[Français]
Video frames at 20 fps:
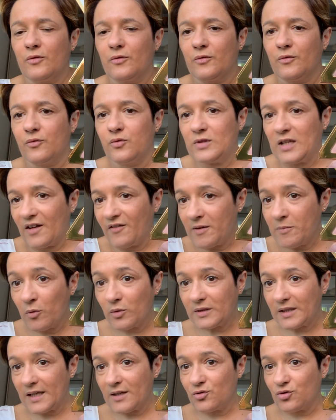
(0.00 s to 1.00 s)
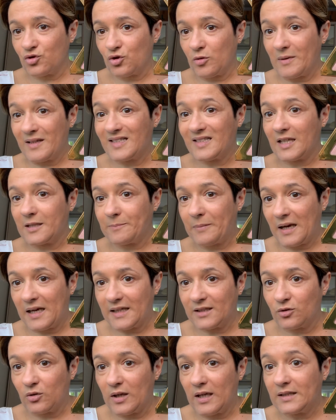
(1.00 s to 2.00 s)
vous, avais montré justement cette
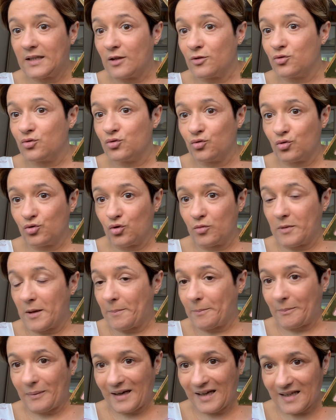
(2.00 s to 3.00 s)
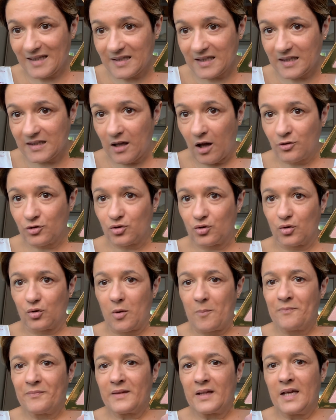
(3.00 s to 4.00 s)
palette-là dans une de mes précédentes
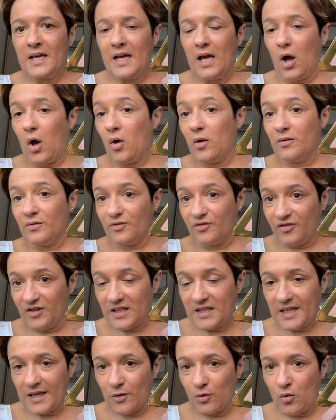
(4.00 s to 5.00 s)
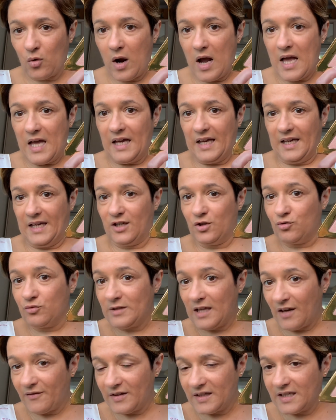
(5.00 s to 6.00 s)
euh, vidéos. Et je
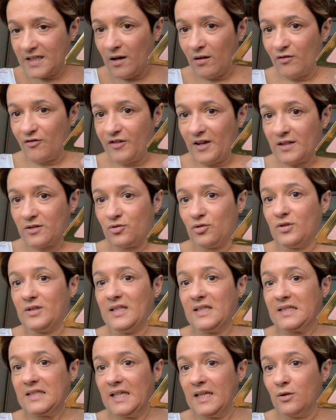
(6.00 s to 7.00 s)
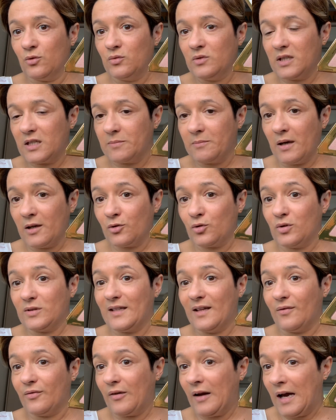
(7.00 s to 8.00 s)
vous avais dit en fait que c'était uniquement que
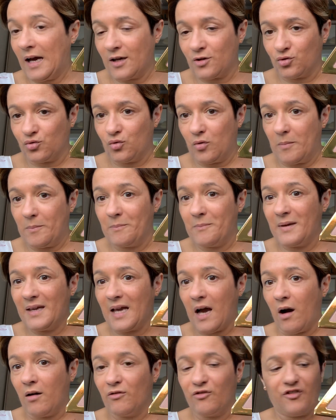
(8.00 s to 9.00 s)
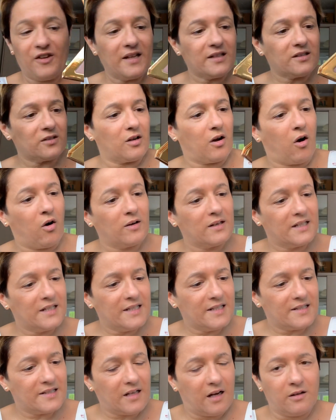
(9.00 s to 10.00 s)
des fards à joues. Mais en fait, en
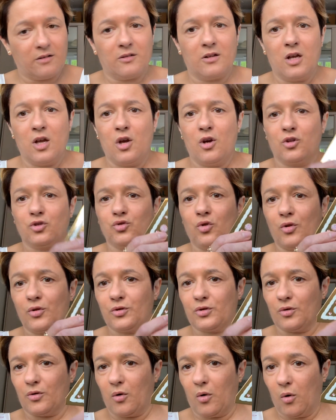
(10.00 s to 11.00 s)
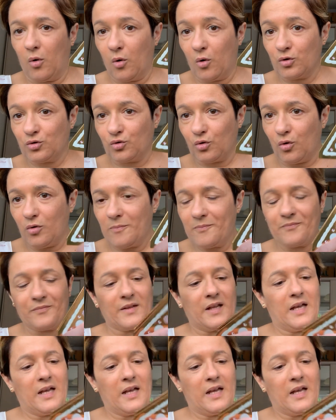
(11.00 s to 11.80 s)
lisant donc au dos,